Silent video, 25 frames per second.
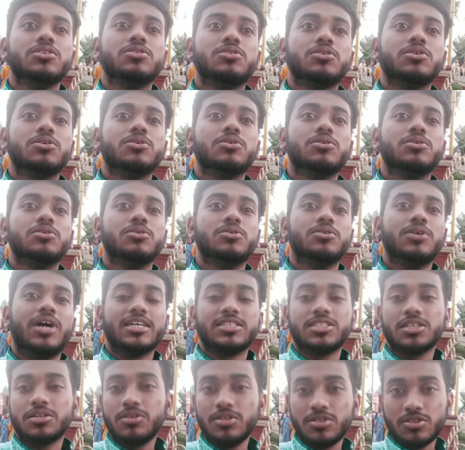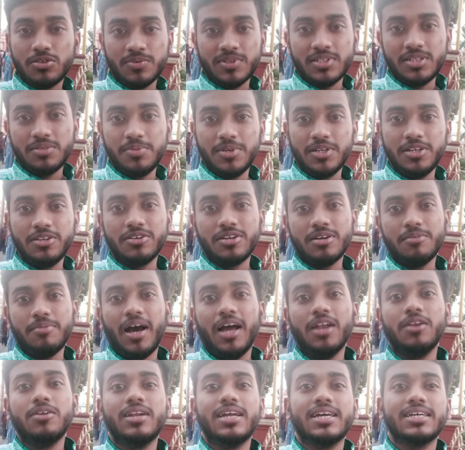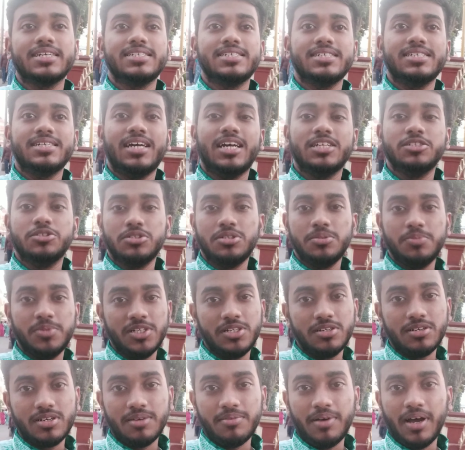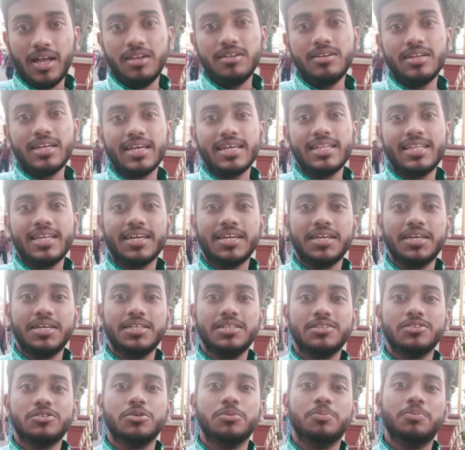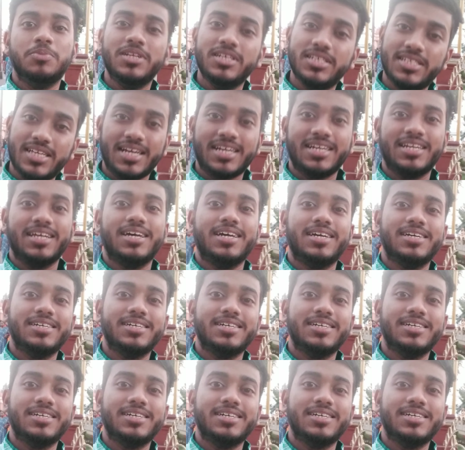তো আশা করি তোমাদের ভিডিওটা ভালো লাগছে যদি ভিডিওটা ভালো লেগে থাকে তো প্লিজ একটা